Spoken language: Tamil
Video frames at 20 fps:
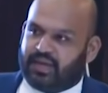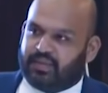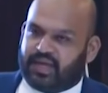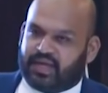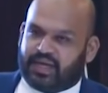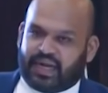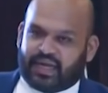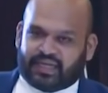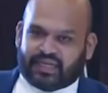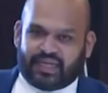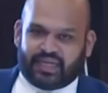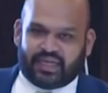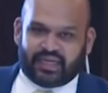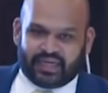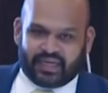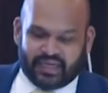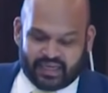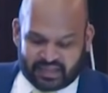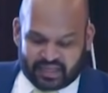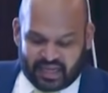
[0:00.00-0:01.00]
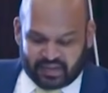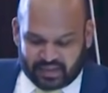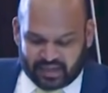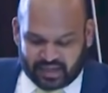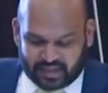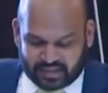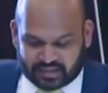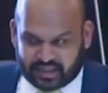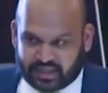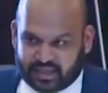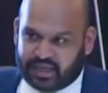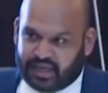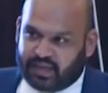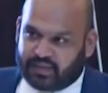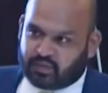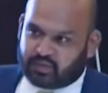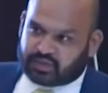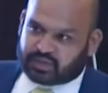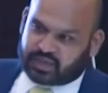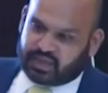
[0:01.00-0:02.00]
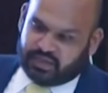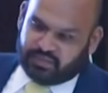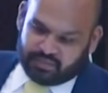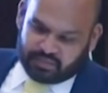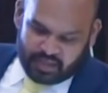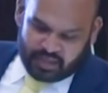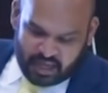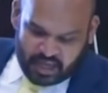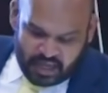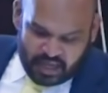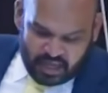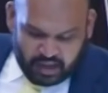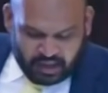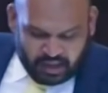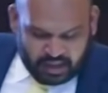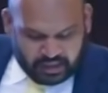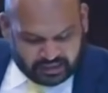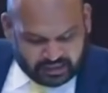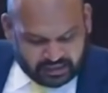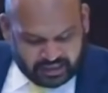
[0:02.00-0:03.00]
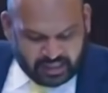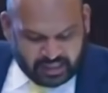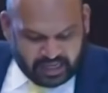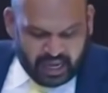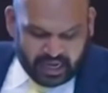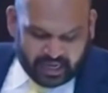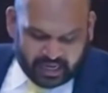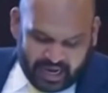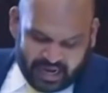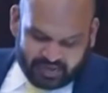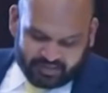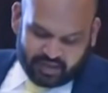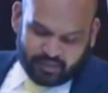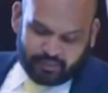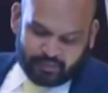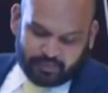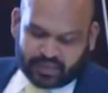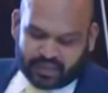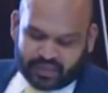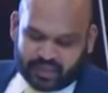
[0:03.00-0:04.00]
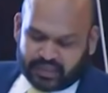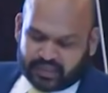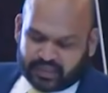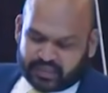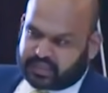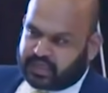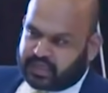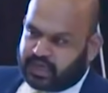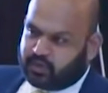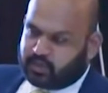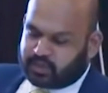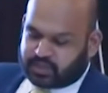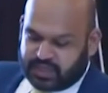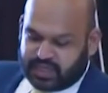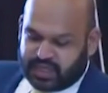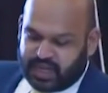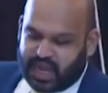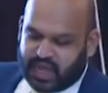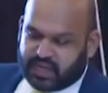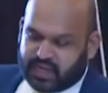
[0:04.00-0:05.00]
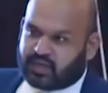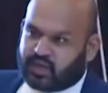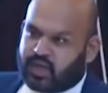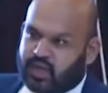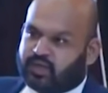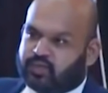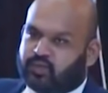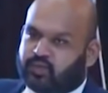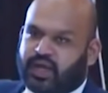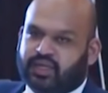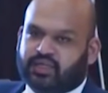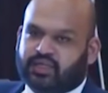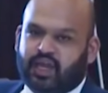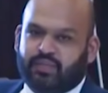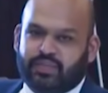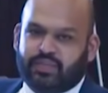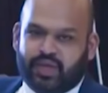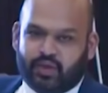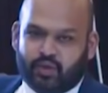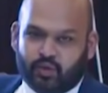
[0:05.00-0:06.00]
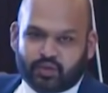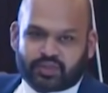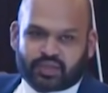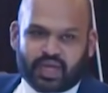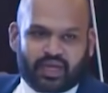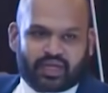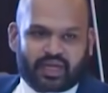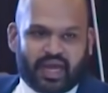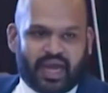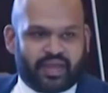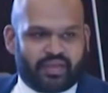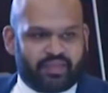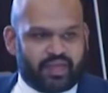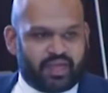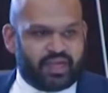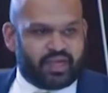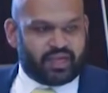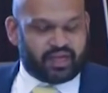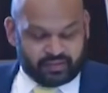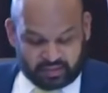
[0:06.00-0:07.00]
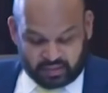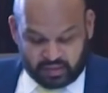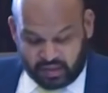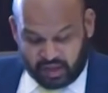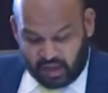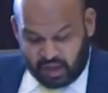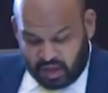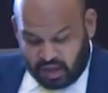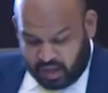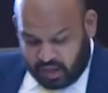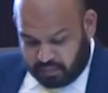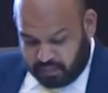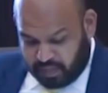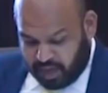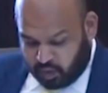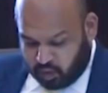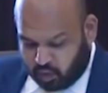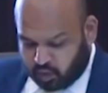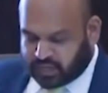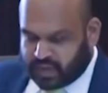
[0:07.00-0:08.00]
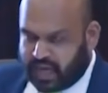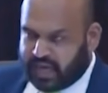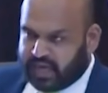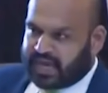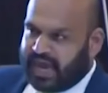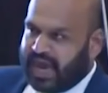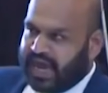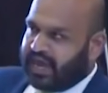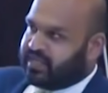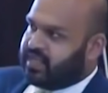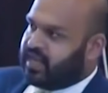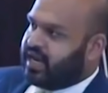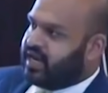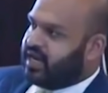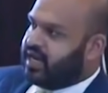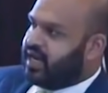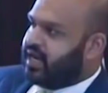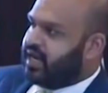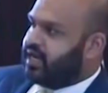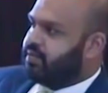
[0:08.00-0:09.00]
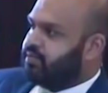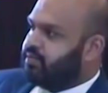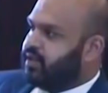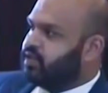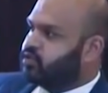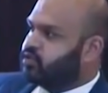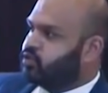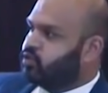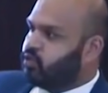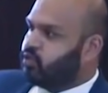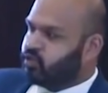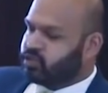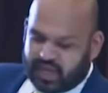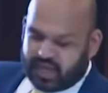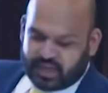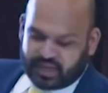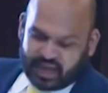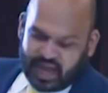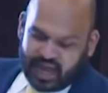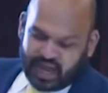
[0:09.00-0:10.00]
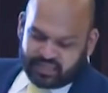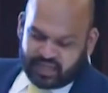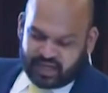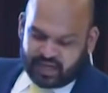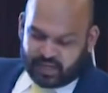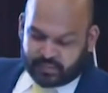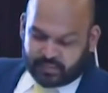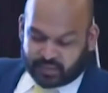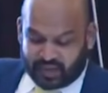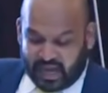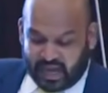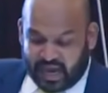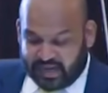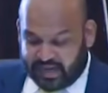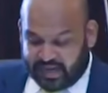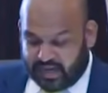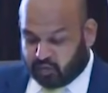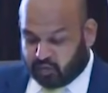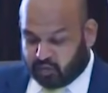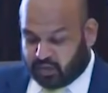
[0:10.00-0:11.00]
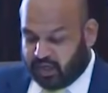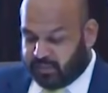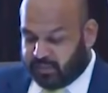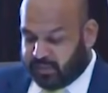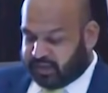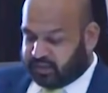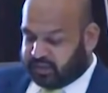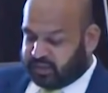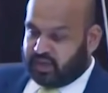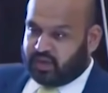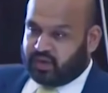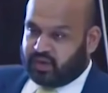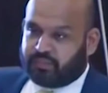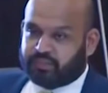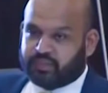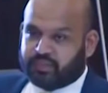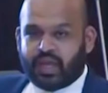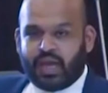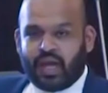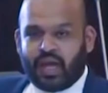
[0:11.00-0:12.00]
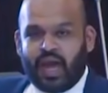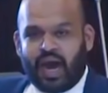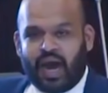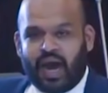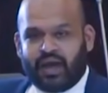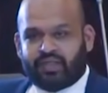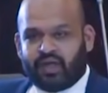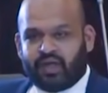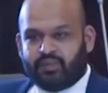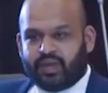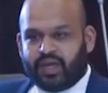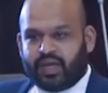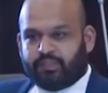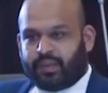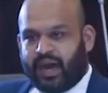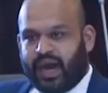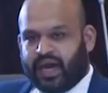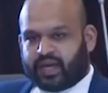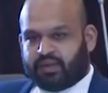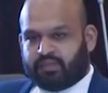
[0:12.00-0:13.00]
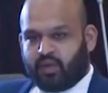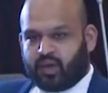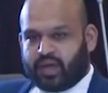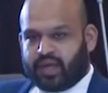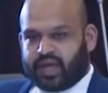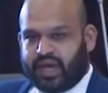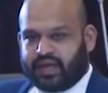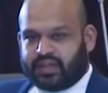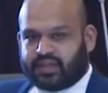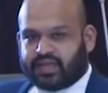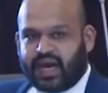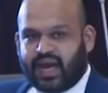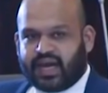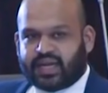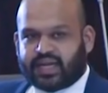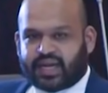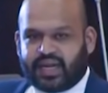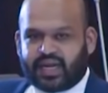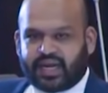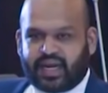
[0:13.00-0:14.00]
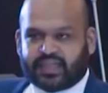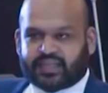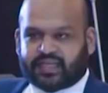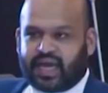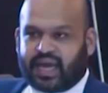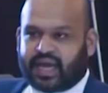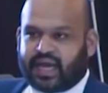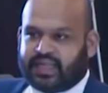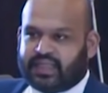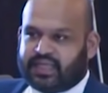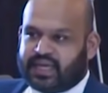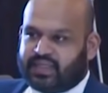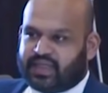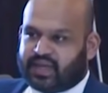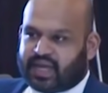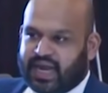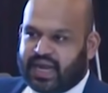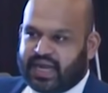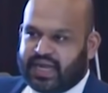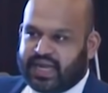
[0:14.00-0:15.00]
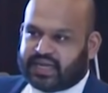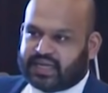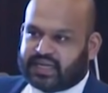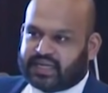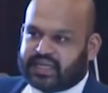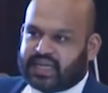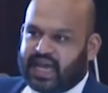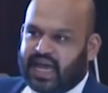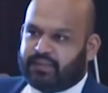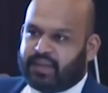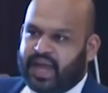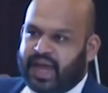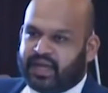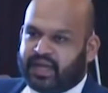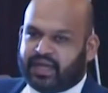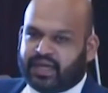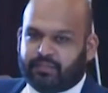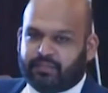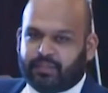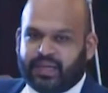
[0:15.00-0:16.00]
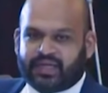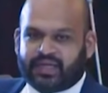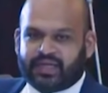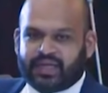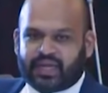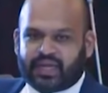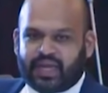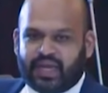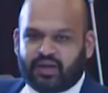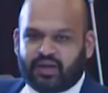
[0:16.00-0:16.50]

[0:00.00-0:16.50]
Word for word: ஜனாதிபதியின் உத்தியோகபூர்வமற்ற ஊடக பேச்சாளராக ஞானசார தேரர் செயற்படுகின்றார் இஸ்லாமிய தலைவர்களை கைது செய்யுமாறும் ஜனாதிபதியை பதவிக்கு கொண்டு வருவதற்காக சுமார் எண்ணூறு முறை மத வழிபாடுகளில் ஈடுபட்டதாகவும் ஞானசார தீரர் குறிப்பிட்டுள்ளார்